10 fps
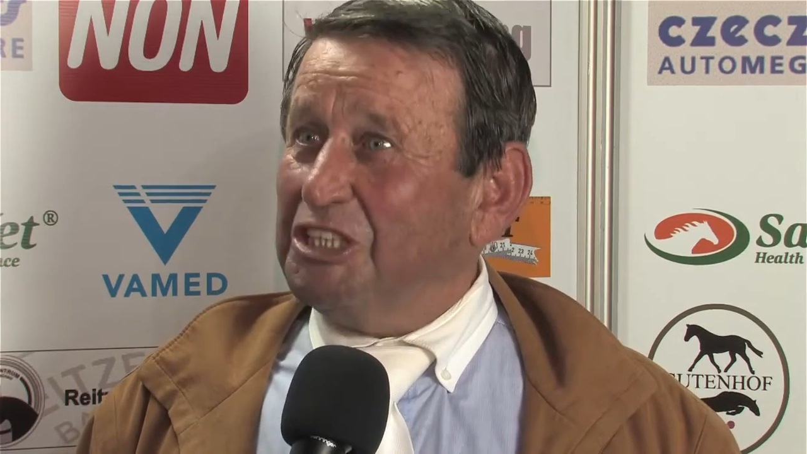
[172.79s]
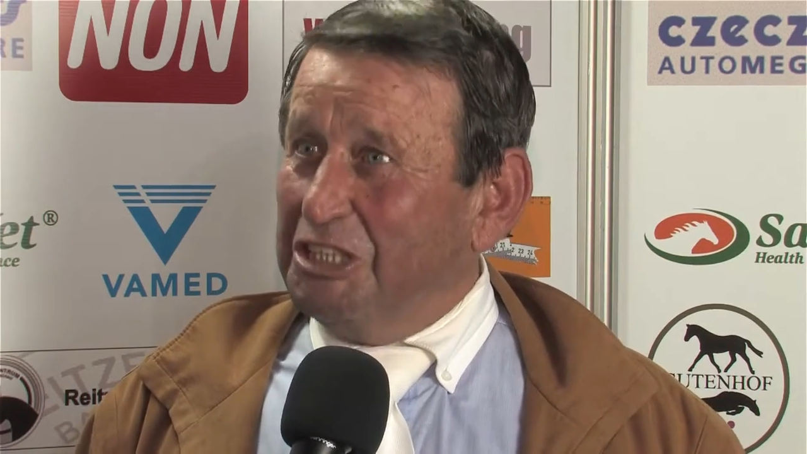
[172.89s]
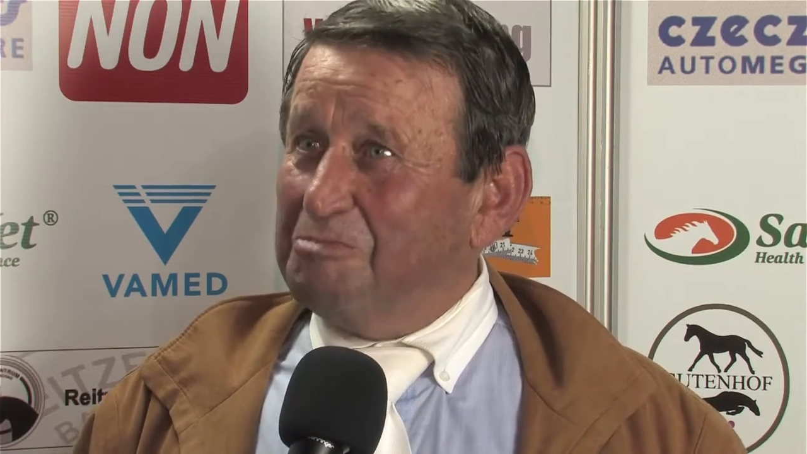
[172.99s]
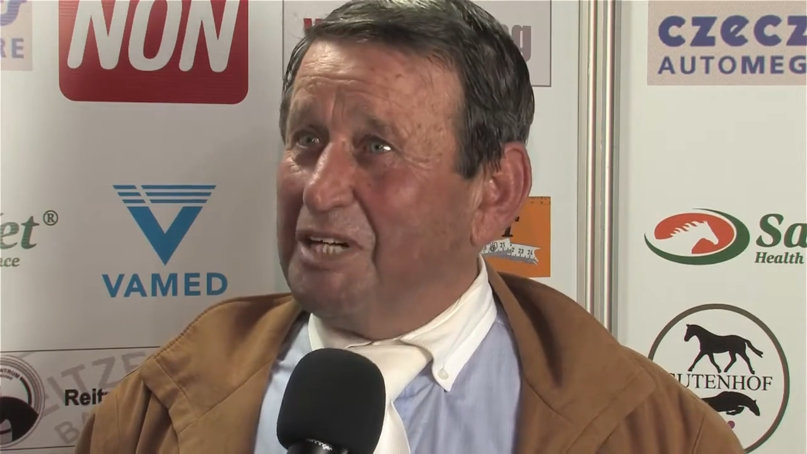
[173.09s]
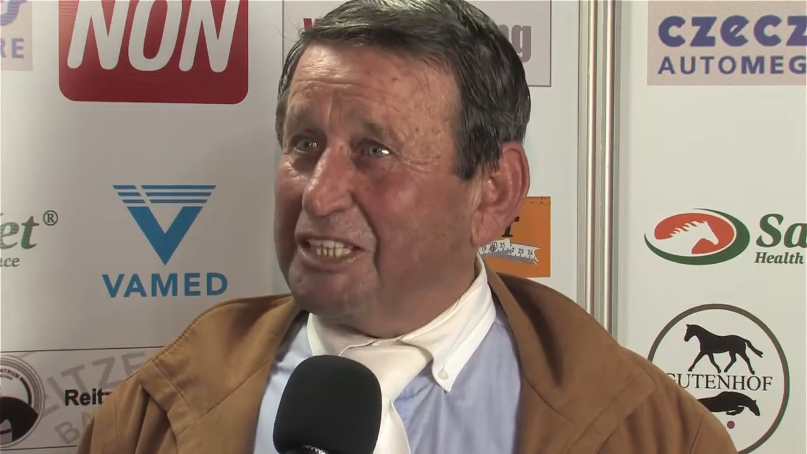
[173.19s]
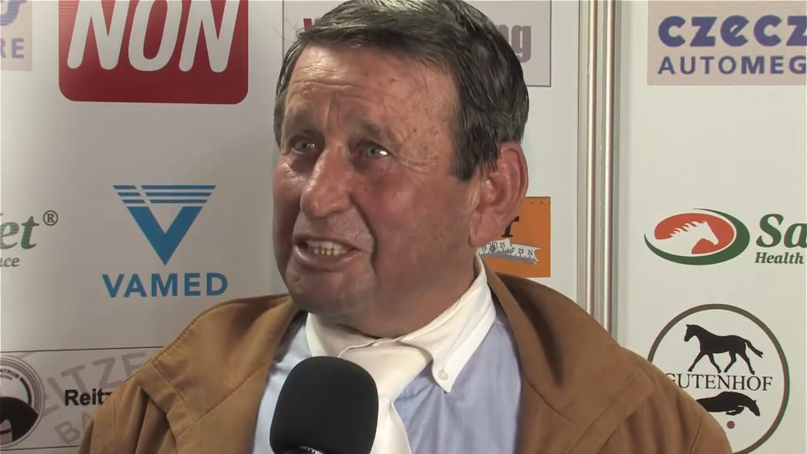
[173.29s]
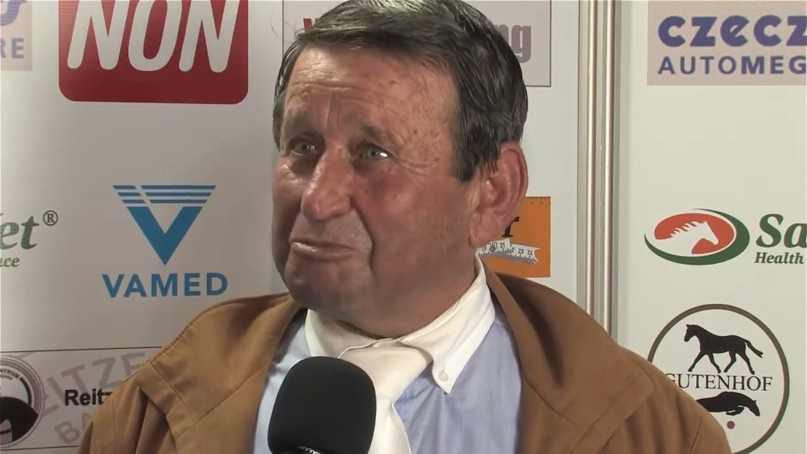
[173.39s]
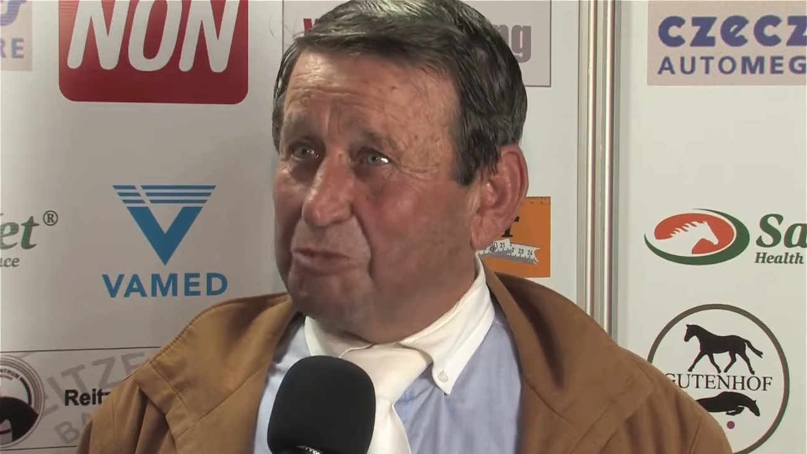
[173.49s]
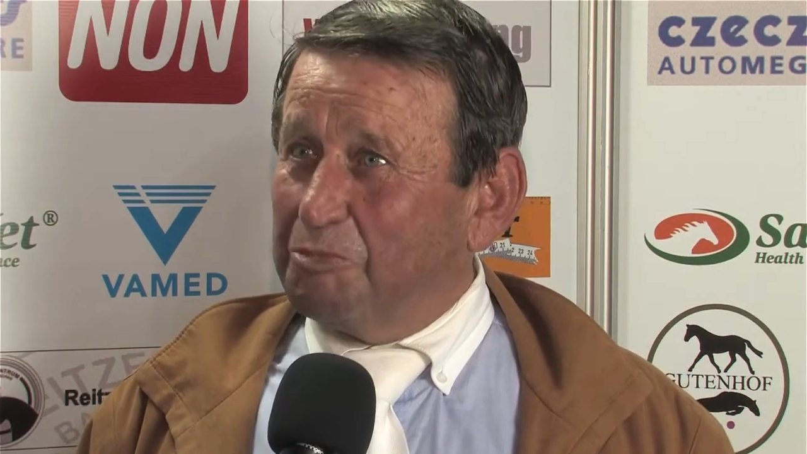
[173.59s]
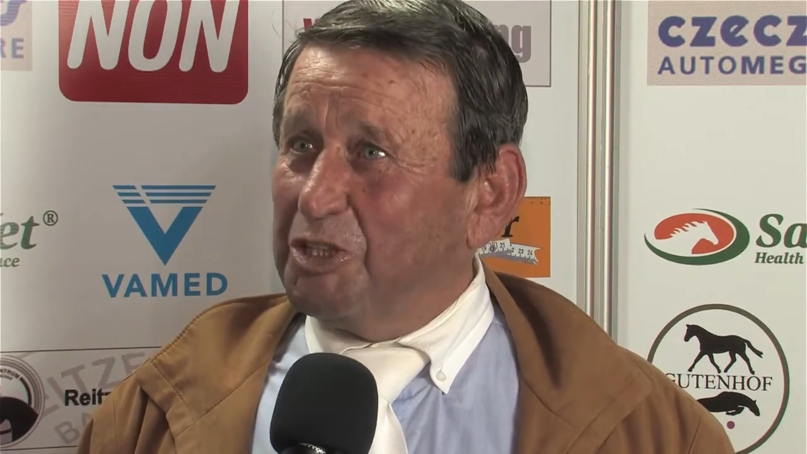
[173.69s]
ich mag das
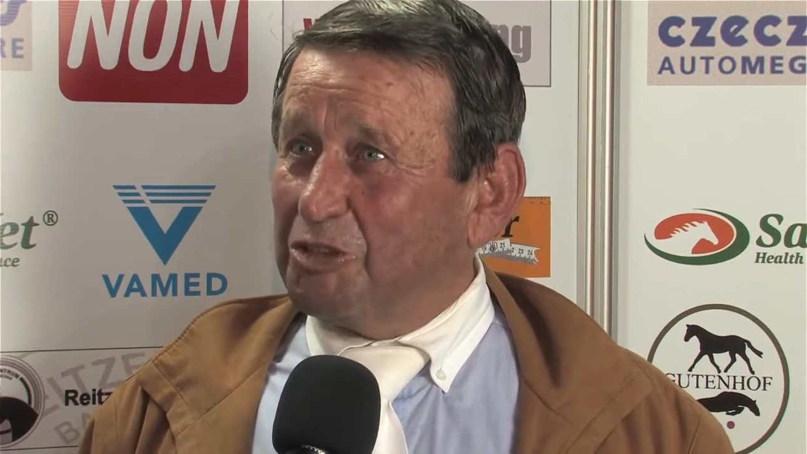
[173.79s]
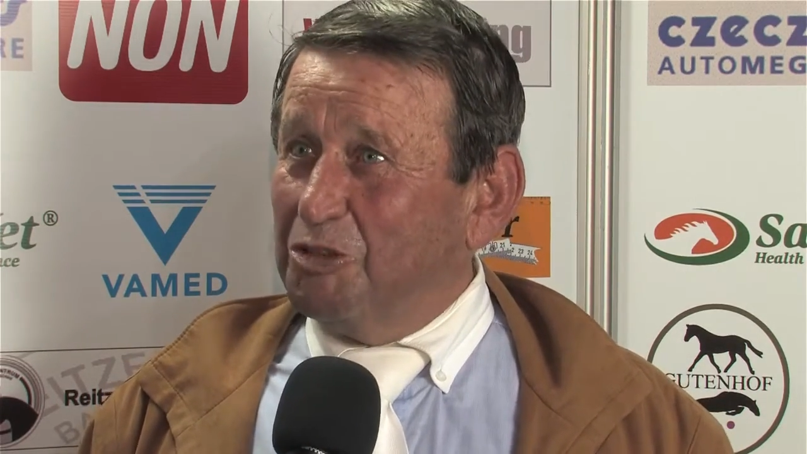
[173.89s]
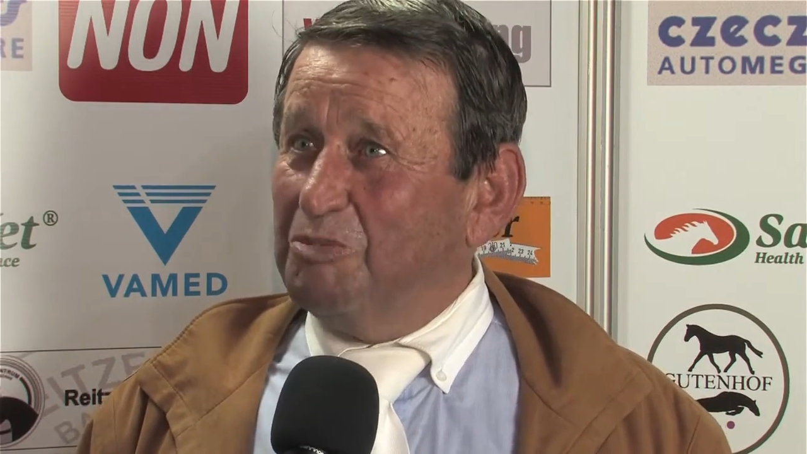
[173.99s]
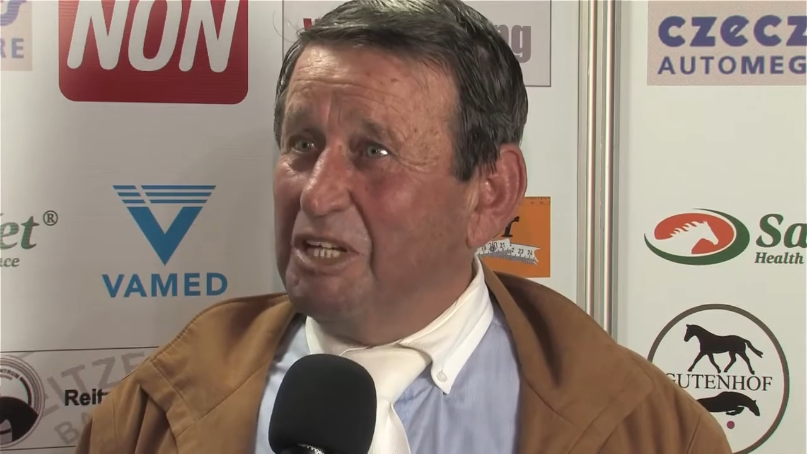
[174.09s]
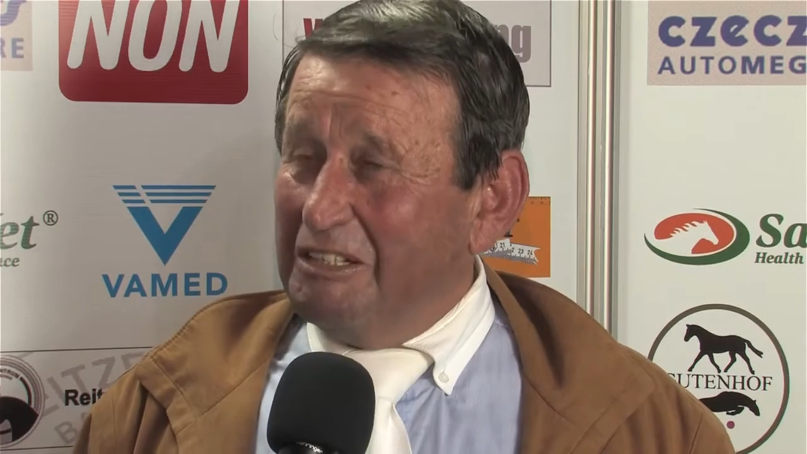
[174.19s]
Publikum,